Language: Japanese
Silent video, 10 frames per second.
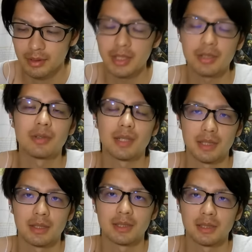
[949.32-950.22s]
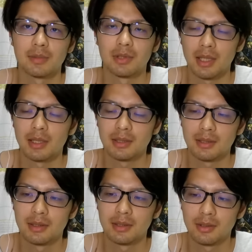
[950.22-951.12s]
出にくいわけじゃん、一冊本が。
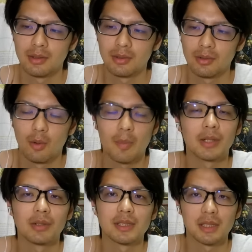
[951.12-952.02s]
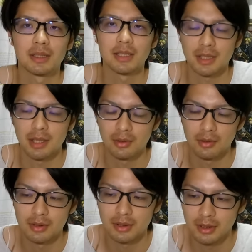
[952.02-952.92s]
5%とかじゃん、確か半
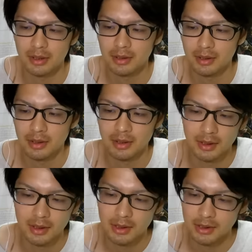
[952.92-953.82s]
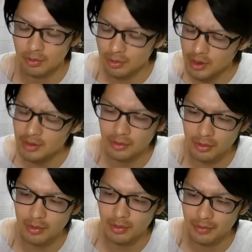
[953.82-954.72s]
分って。そうなる
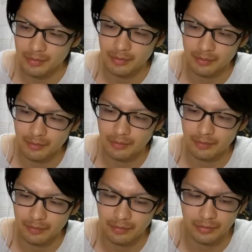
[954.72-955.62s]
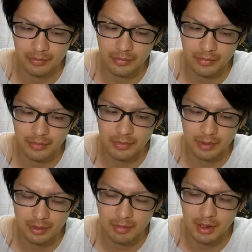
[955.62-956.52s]
と、うー
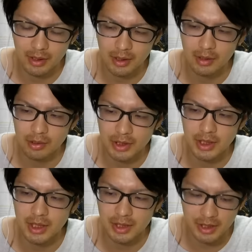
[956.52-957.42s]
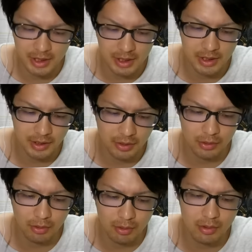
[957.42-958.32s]
ん、まあなかなか落ちないし、っていう
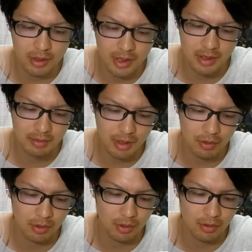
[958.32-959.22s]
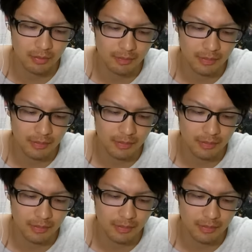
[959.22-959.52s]
ところで、まあこの、